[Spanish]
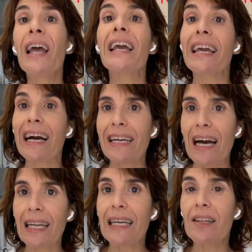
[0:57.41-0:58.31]
y
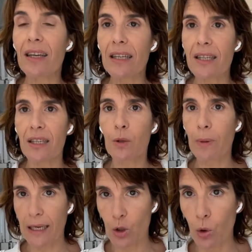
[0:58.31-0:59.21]
ganar intereses
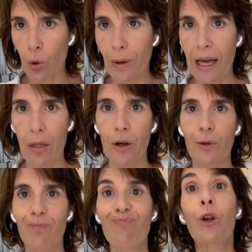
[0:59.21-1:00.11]
para su
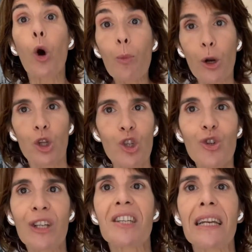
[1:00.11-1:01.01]
jubilación como los
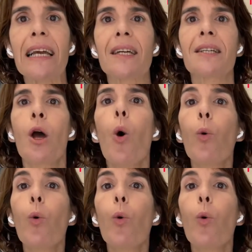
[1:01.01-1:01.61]
Unix Links,